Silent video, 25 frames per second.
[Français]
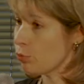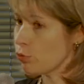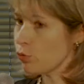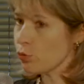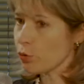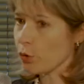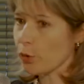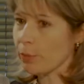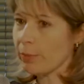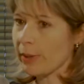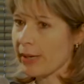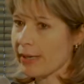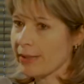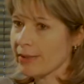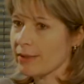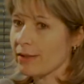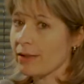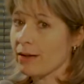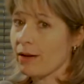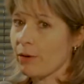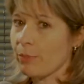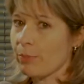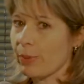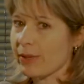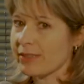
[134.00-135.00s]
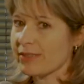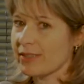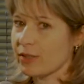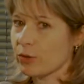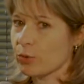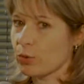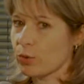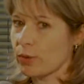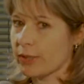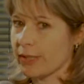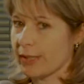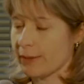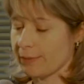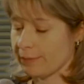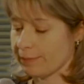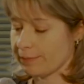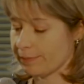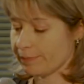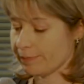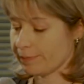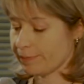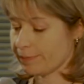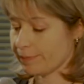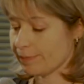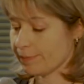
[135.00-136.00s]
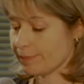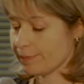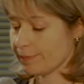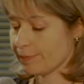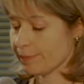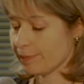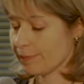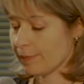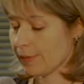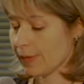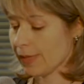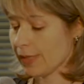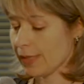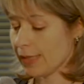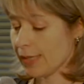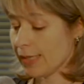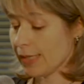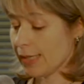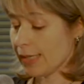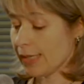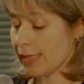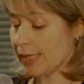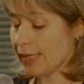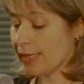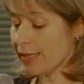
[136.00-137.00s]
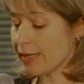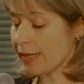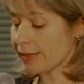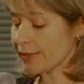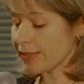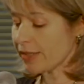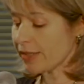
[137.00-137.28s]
boues urbaines en particulier. Il y a